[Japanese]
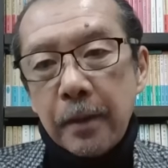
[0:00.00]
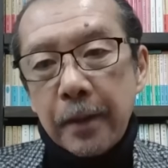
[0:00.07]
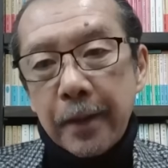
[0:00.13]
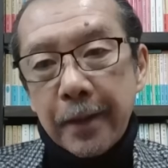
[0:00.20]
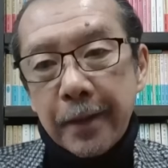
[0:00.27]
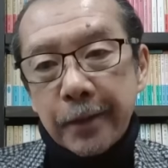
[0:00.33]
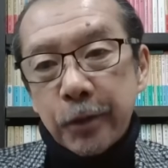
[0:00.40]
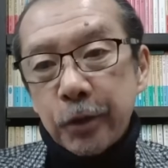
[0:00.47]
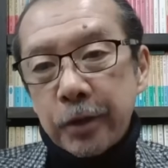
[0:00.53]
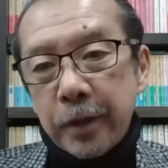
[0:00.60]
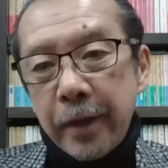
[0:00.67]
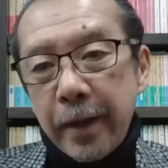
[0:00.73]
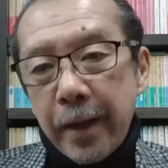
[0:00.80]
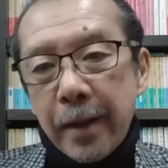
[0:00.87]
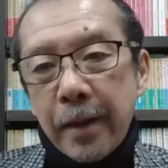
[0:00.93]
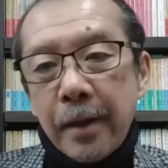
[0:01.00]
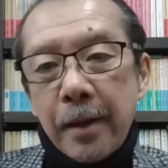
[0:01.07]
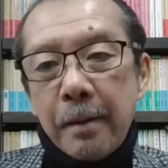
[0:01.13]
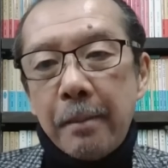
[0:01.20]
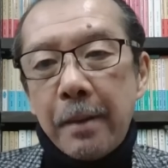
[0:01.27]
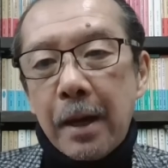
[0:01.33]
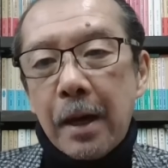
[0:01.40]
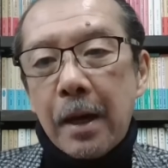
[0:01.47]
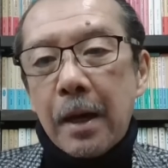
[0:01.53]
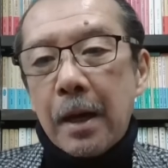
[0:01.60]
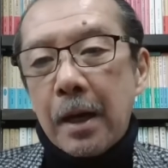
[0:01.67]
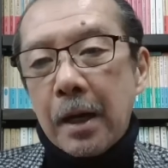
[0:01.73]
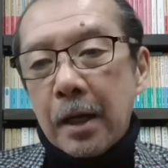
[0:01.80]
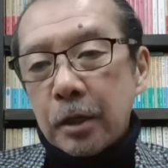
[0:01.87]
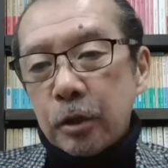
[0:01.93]
えー、そしてね、
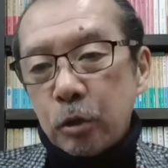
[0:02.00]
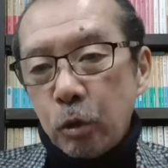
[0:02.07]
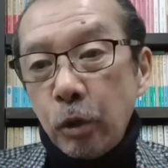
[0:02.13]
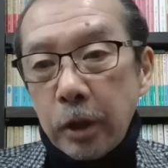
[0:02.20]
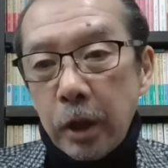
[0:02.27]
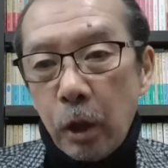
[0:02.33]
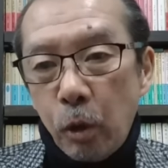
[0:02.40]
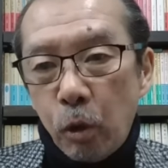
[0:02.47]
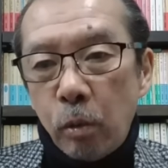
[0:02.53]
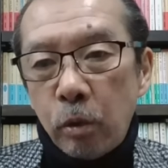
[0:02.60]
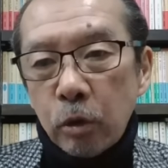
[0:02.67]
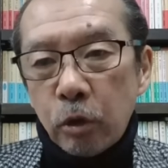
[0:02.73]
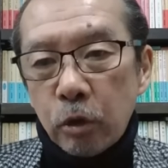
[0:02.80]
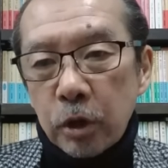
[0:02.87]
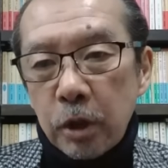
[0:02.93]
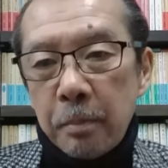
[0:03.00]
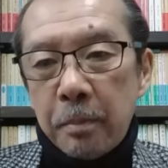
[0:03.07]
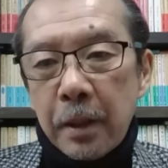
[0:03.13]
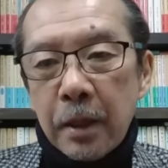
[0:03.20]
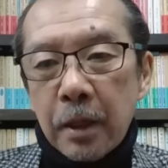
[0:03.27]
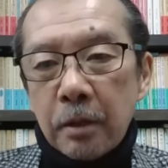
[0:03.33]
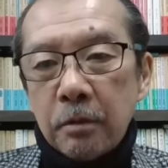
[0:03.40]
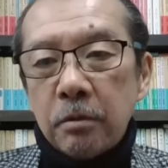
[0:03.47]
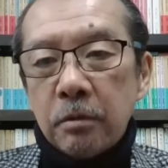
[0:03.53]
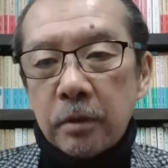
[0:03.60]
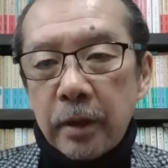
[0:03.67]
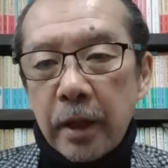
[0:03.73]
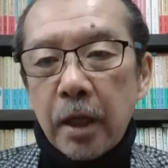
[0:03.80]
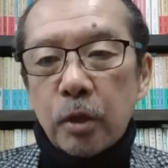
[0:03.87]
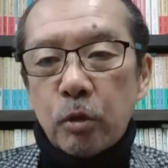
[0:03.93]
まあすごいね、大物の先輩がいるん
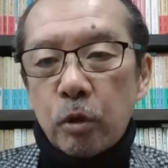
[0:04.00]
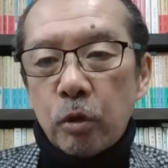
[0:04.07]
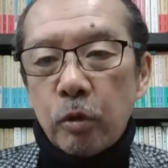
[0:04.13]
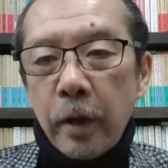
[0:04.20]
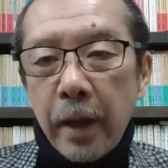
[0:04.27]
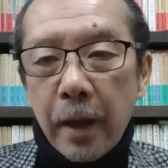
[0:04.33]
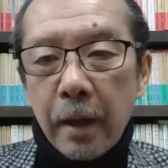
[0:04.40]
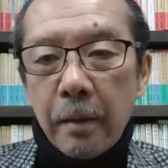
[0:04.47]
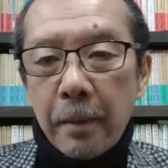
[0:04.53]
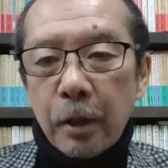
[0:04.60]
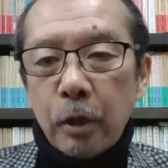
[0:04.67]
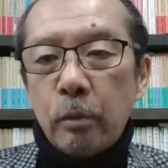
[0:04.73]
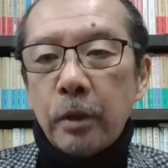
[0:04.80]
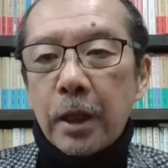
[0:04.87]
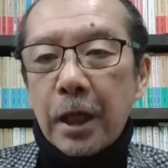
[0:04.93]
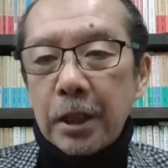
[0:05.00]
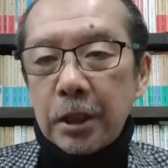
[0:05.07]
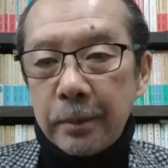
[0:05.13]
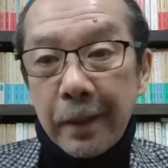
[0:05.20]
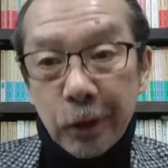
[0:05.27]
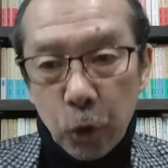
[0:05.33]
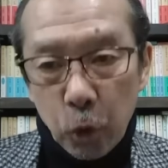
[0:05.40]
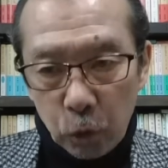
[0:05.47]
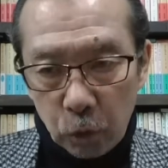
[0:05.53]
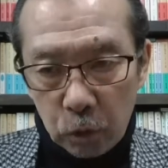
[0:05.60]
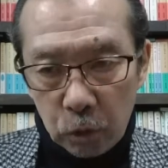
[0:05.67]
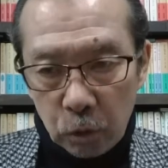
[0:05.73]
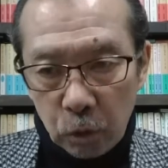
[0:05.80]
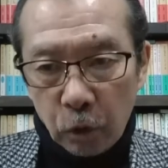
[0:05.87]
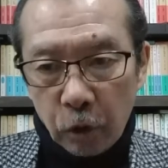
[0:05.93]
で、それとね、まあ、飲み会しましょうとい
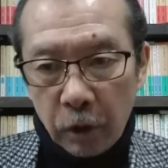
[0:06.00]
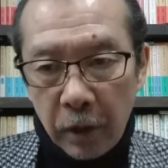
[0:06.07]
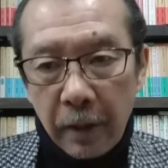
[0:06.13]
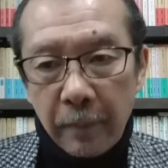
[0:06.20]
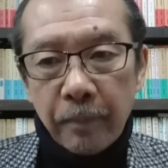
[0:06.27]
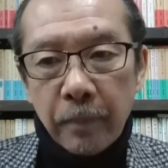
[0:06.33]
うことでね。